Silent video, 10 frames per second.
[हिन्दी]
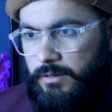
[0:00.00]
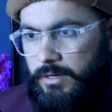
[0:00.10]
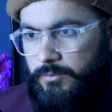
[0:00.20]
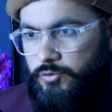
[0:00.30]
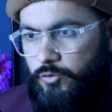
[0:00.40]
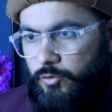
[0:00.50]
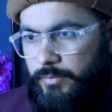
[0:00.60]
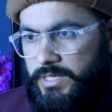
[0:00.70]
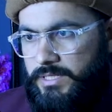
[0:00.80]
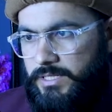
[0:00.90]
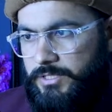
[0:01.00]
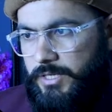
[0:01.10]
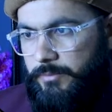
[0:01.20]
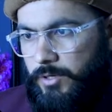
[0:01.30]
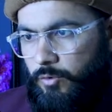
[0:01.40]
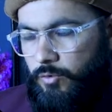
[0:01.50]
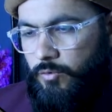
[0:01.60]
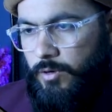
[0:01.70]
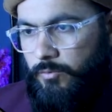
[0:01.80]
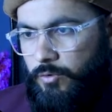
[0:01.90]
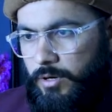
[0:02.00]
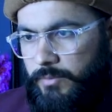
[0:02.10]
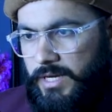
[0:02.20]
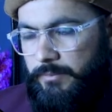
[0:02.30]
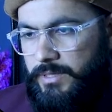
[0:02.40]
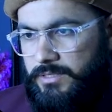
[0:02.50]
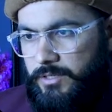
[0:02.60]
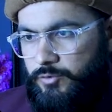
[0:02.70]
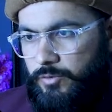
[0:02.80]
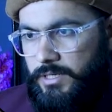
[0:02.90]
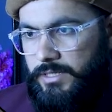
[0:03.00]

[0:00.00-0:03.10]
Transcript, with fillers: अब जो बेसिक शेप है लोगों का वो हमारे पास आ चुका